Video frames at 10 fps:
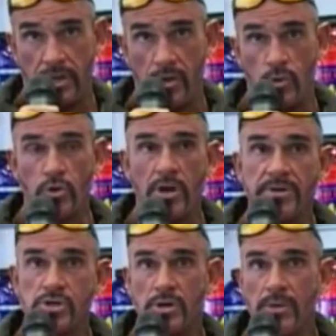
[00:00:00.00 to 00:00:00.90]
Eh, cuando una
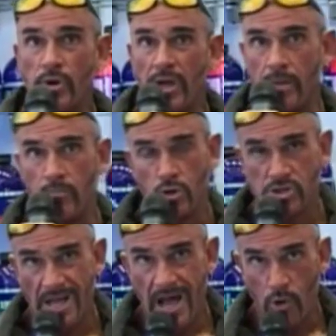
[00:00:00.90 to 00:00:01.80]
persona, por ejemplo,
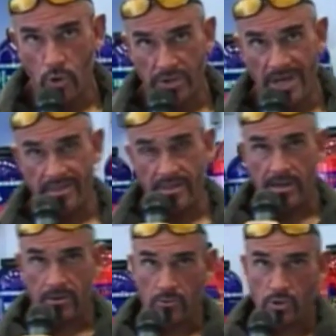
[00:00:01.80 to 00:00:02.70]
está
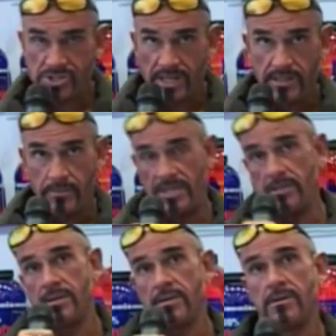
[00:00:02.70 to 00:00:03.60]
agotada
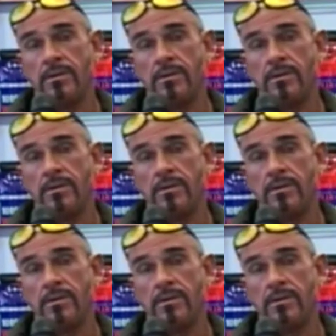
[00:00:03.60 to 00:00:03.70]
constantemente,